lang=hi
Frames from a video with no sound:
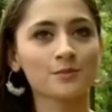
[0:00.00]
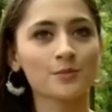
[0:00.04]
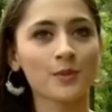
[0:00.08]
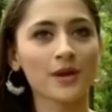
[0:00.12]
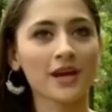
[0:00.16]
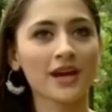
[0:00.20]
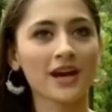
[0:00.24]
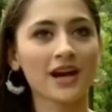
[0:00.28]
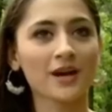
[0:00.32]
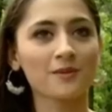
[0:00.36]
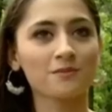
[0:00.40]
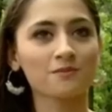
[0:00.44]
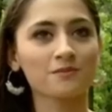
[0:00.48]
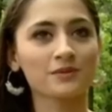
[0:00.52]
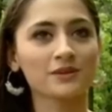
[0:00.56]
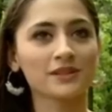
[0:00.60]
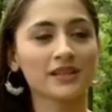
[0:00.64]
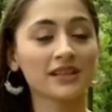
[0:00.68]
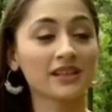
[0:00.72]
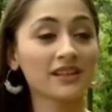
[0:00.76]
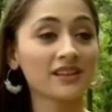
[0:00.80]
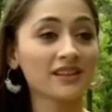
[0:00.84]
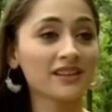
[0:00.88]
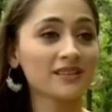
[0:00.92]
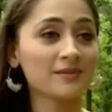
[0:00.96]
में आप
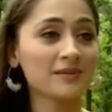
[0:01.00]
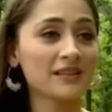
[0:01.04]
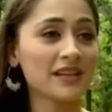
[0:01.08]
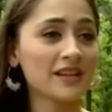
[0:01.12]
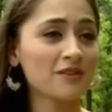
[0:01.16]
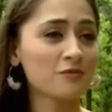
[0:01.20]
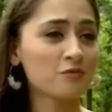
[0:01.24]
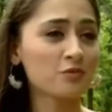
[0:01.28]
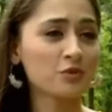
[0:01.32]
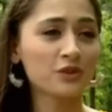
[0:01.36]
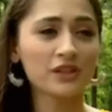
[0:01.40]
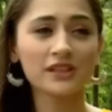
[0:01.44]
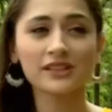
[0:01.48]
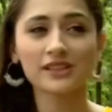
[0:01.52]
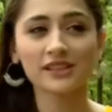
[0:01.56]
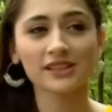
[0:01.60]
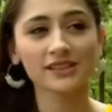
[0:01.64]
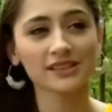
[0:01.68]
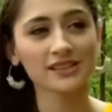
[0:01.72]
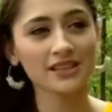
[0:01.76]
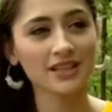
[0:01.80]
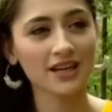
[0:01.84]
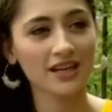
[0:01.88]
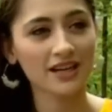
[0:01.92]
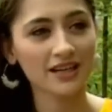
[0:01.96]
देखेंगे देव बुरी तरह
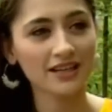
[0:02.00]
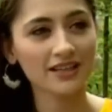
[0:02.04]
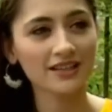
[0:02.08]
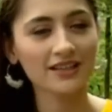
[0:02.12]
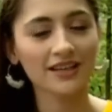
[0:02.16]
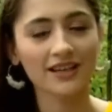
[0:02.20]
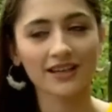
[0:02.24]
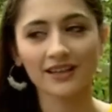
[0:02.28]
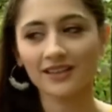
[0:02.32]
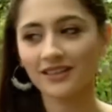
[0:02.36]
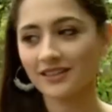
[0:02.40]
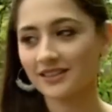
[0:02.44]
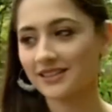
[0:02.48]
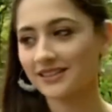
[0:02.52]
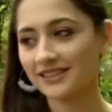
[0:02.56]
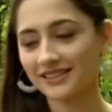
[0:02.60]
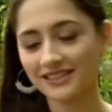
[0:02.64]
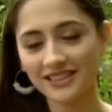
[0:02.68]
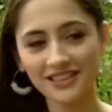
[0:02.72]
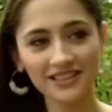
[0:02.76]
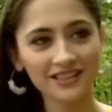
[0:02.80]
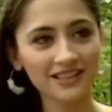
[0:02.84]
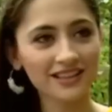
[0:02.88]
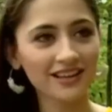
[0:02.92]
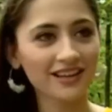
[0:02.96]
से घायल है
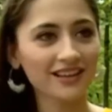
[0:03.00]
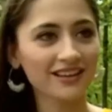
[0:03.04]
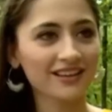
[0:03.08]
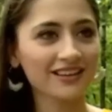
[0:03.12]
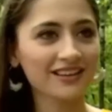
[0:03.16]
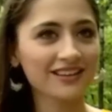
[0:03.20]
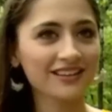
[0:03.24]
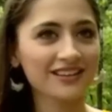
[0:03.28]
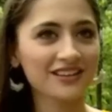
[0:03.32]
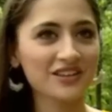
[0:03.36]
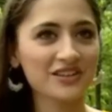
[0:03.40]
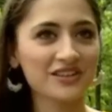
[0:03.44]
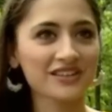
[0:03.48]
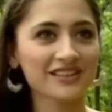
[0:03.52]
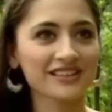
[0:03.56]
किसने किया है